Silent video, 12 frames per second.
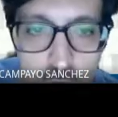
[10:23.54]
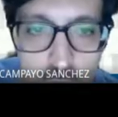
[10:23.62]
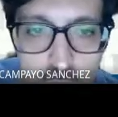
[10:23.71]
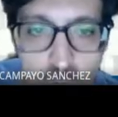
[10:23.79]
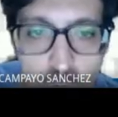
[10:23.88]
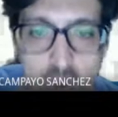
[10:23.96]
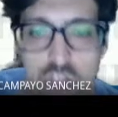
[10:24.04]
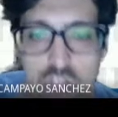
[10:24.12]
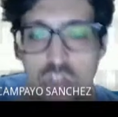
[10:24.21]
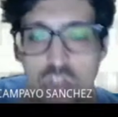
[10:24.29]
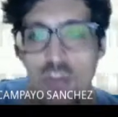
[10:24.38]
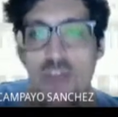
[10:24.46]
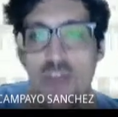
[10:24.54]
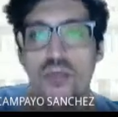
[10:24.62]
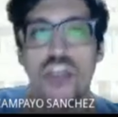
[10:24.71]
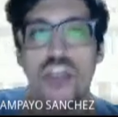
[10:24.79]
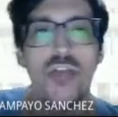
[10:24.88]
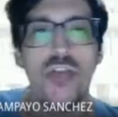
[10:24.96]
los plots, donde hemos
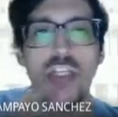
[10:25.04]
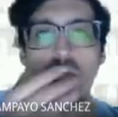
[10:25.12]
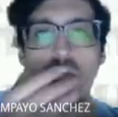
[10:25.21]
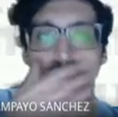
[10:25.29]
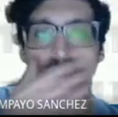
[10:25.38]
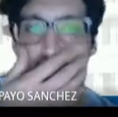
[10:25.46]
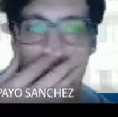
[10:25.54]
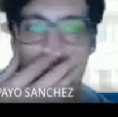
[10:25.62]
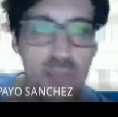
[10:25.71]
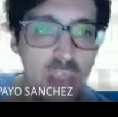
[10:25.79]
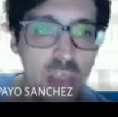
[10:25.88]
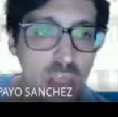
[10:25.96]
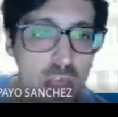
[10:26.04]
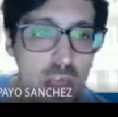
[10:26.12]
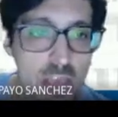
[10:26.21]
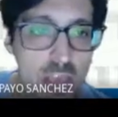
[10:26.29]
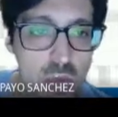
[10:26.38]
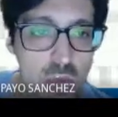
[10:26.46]
hecho el histograma.
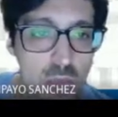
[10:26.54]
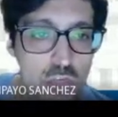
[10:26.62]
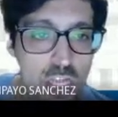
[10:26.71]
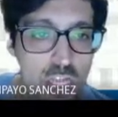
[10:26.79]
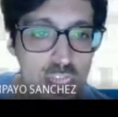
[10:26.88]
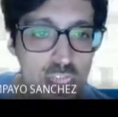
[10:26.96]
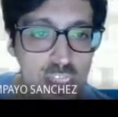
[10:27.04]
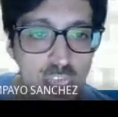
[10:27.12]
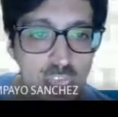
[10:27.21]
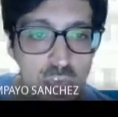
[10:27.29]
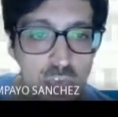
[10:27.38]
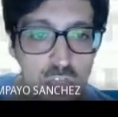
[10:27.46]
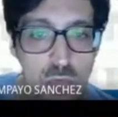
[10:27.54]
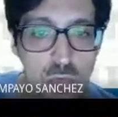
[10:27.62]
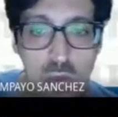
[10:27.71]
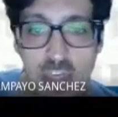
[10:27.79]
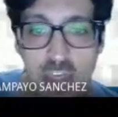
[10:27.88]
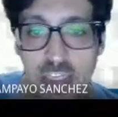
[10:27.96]
Aquí, aunque pusierais que os
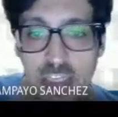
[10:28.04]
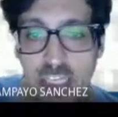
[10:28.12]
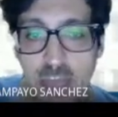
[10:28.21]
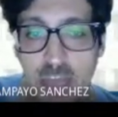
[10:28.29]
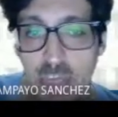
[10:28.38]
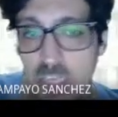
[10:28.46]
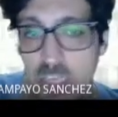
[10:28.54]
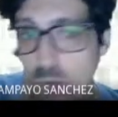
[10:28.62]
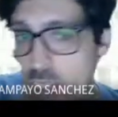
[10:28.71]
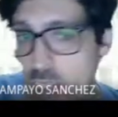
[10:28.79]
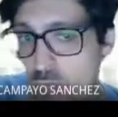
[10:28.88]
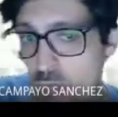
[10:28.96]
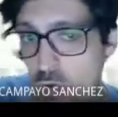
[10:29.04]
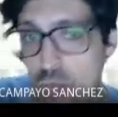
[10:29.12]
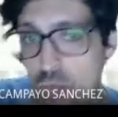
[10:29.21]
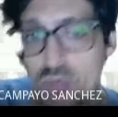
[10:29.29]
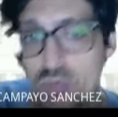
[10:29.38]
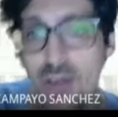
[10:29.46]
dibuje la densidad, pasa lo mismo. Como
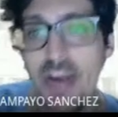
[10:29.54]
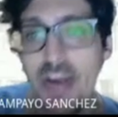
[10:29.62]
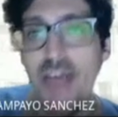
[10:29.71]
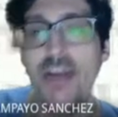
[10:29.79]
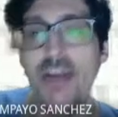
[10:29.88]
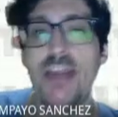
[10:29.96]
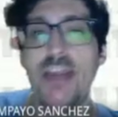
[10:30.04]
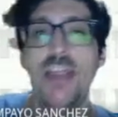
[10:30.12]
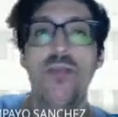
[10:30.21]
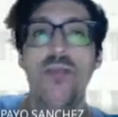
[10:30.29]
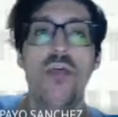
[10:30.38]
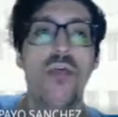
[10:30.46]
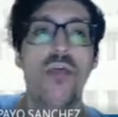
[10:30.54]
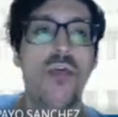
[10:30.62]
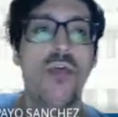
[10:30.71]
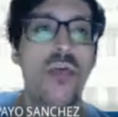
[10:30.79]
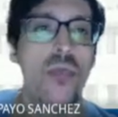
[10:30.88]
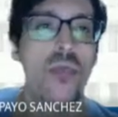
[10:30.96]
es una variable de
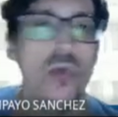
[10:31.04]
tipo